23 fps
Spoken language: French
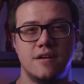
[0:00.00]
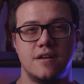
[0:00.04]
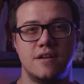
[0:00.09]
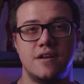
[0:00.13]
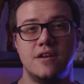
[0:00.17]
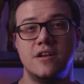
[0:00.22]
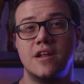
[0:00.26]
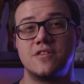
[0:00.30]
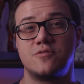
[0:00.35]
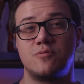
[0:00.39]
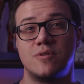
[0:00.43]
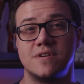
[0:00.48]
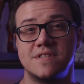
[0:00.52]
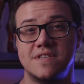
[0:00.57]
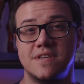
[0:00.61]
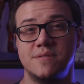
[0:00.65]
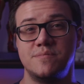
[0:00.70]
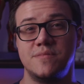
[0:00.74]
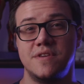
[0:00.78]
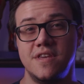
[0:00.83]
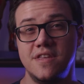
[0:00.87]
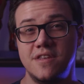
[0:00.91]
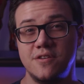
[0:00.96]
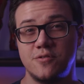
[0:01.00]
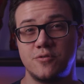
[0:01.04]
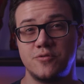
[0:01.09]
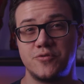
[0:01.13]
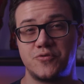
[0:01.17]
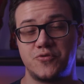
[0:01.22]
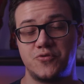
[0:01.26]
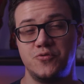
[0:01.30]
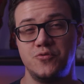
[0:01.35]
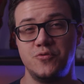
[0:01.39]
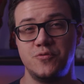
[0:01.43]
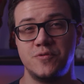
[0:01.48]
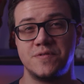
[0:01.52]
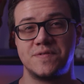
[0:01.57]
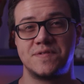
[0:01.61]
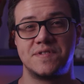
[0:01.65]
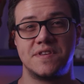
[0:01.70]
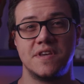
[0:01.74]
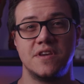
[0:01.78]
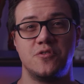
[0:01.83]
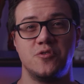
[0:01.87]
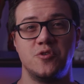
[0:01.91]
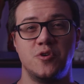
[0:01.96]
La troisième idée reçue,
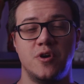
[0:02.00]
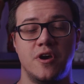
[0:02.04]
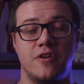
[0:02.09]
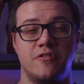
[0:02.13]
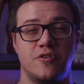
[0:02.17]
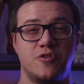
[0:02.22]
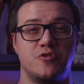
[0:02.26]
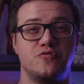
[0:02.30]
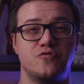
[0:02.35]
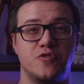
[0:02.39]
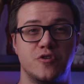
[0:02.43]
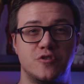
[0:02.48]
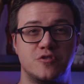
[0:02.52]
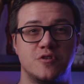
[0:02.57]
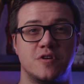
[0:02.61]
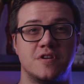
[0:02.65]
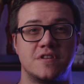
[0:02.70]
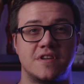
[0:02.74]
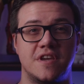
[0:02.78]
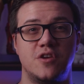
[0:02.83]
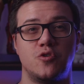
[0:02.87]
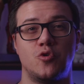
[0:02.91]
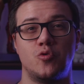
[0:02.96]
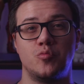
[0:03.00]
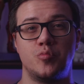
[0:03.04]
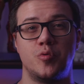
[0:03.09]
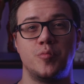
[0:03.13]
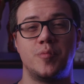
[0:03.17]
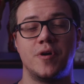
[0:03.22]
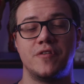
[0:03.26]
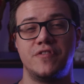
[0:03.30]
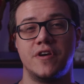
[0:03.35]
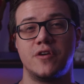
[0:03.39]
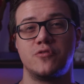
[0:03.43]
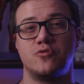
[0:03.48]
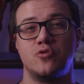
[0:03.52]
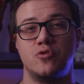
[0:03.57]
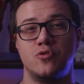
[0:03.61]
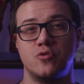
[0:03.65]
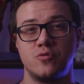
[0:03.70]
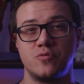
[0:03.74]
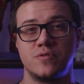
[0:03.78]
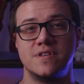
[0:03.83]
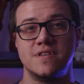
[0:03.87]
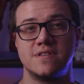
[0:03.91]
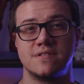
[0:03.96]
c'est qu'avec une voiture électrique, on ne peut pas faire de
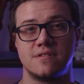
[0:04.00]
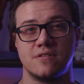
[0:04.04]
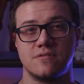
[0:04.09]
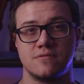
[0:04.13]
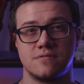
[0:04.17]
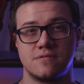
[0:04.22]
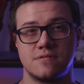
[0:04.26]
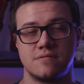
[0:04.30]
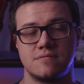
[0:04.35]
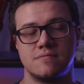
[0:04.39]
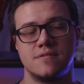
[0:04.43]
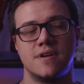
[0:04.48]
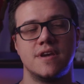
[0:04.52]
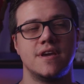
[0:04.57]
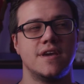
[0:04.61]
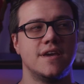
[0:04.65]
longues distances.